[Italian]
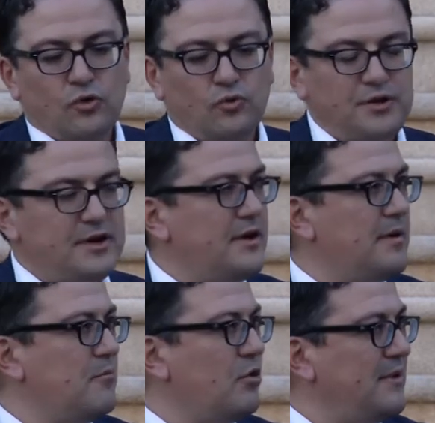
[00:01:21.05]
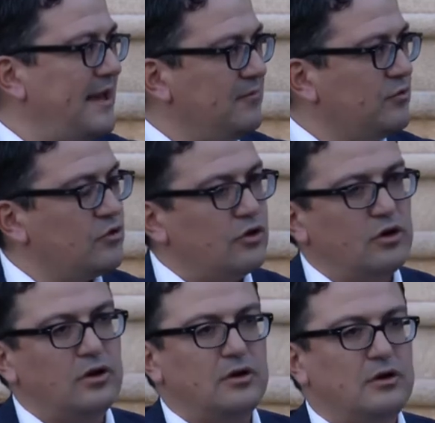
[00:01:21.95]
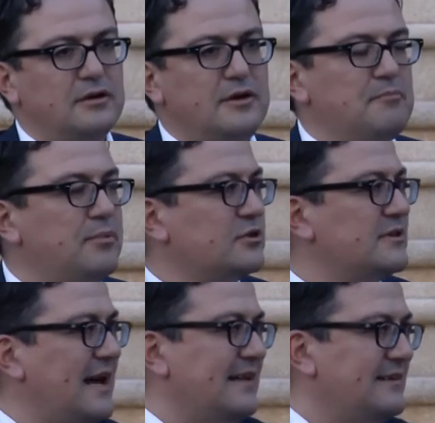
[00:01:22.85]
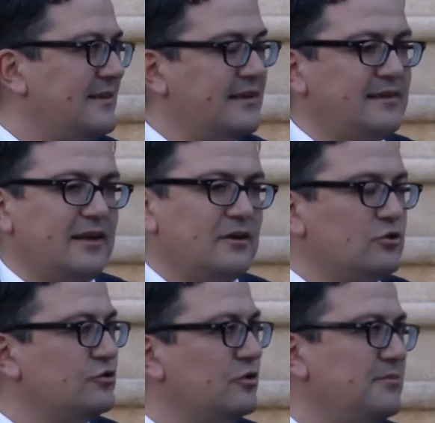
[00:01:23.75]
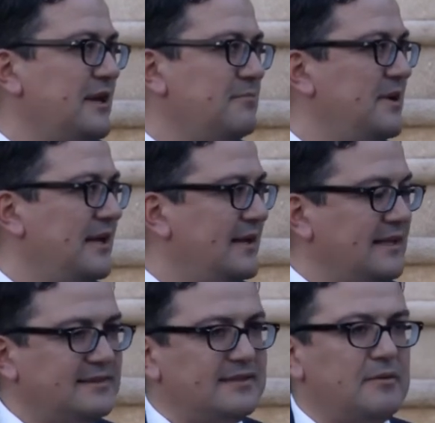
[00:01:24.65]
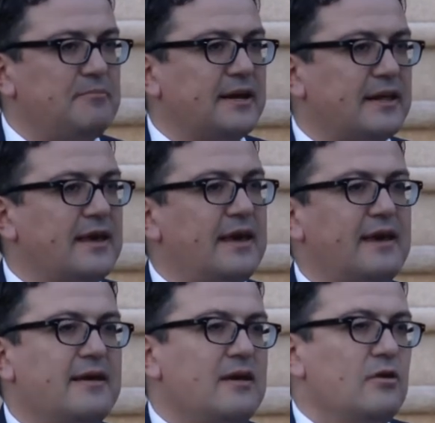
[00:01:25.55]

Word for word: un eh, momento importante dell'agosto mirabellese perché